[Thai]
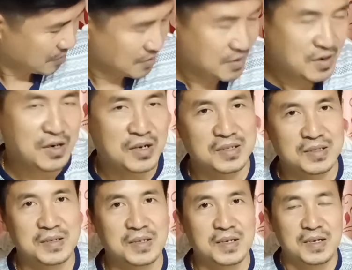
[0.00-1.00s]
ก็
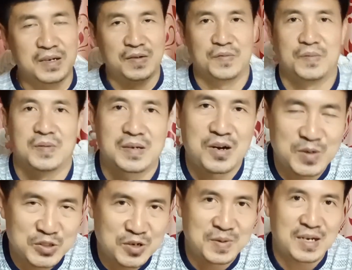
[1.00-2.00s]
เข้ามา
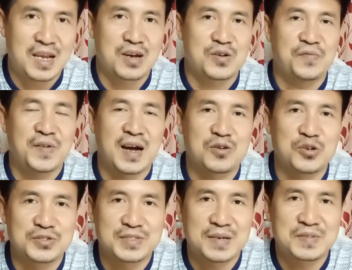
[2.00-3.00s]
ชมกันแล้วก็ฝากกด
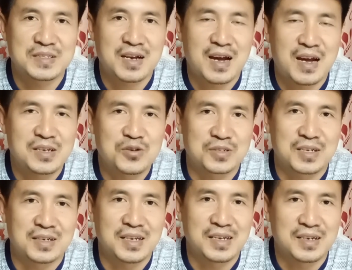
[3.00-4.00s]
ซับสไครบ์ กดกระ
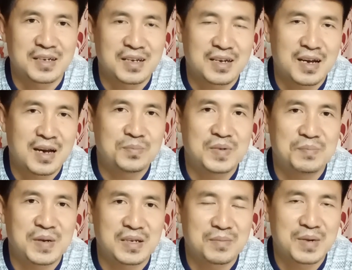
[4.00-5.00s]
ดิ่งนะครับเพื่อเป็
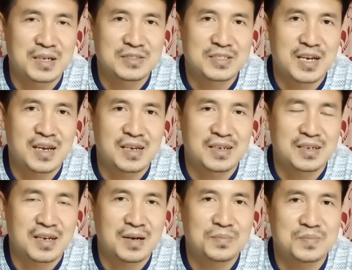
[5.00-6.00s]
นกำลังใจนะค
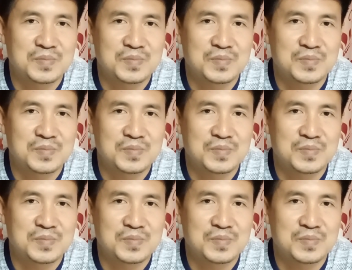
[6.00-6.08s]
รับ